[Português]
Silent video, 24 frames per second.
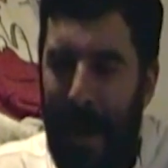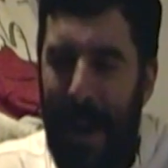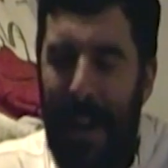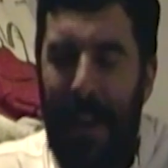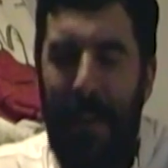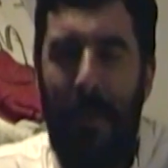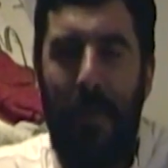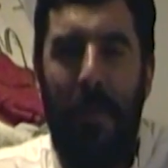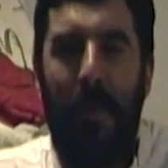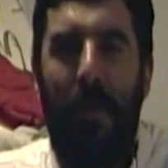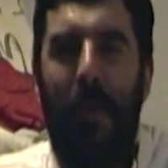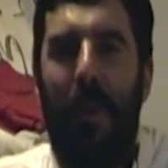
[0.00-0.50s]
um
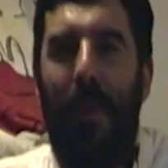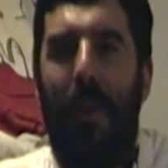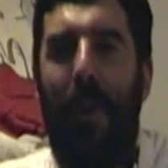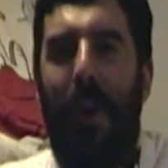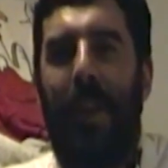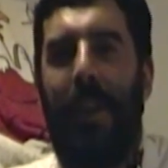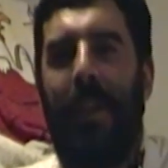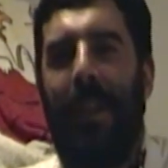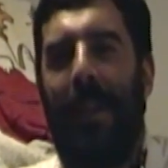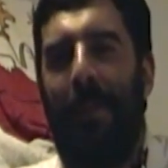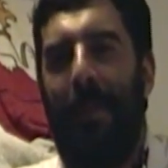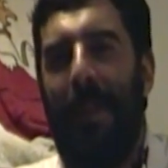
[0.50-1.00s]

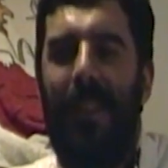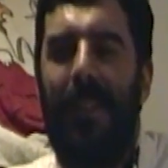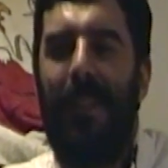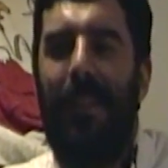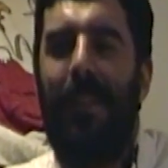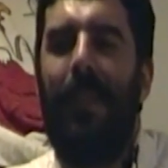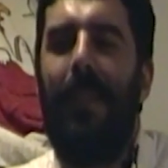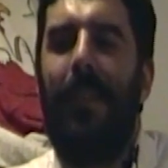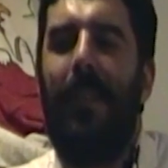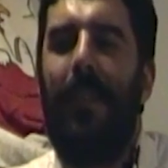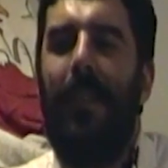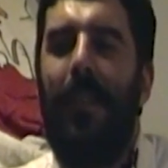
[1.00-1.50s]
amargor que ele
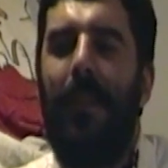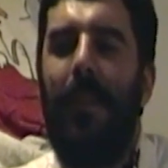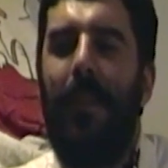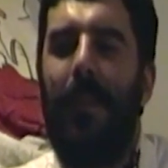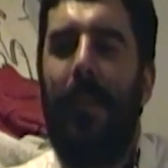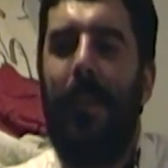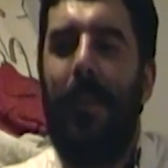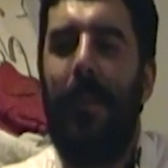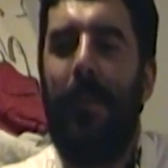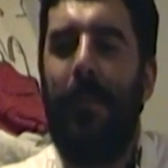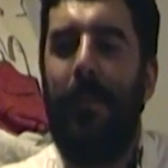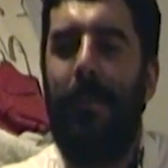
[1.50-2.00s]

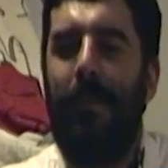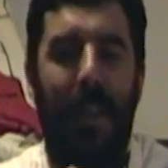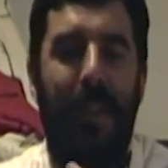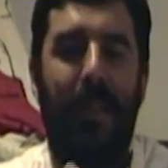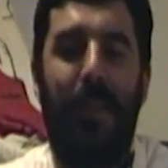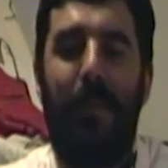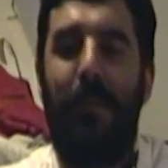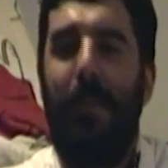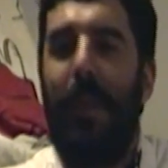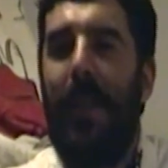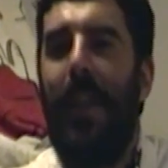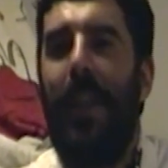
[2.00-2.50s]
te, te
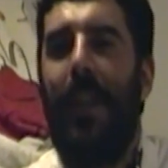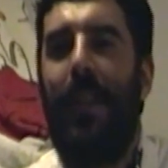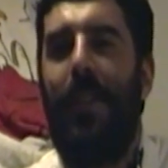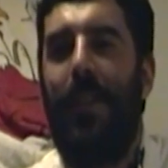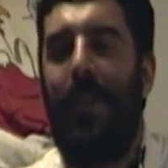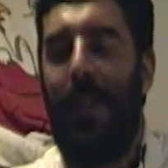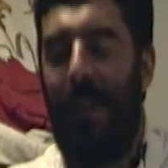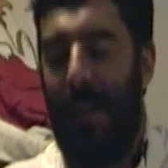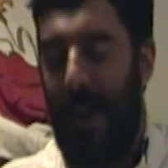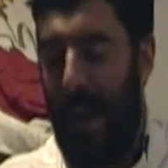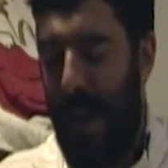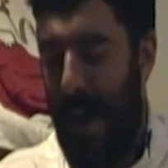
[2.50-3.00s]

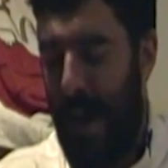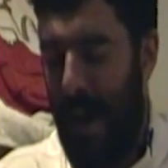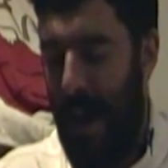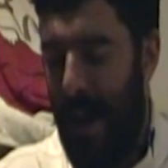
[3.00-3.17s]
transmite,